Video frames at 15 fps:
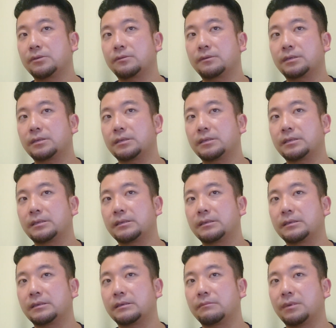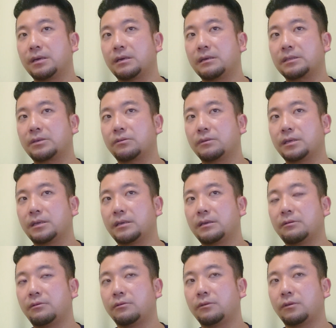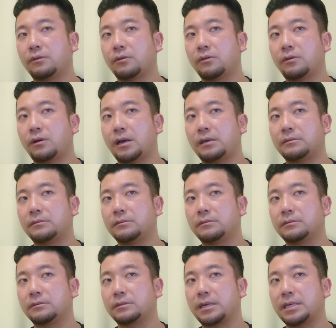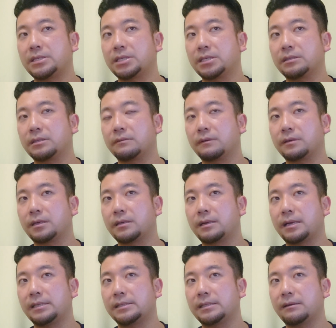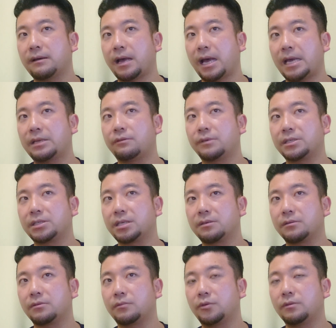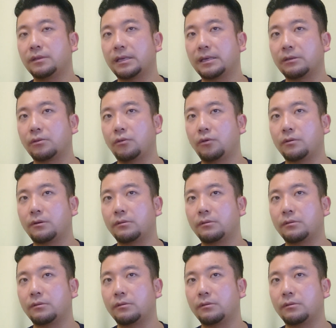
その中で、まあ、基本的には日本のある会社っていうのは、かなり安全には配慮はしてると思うんだけど、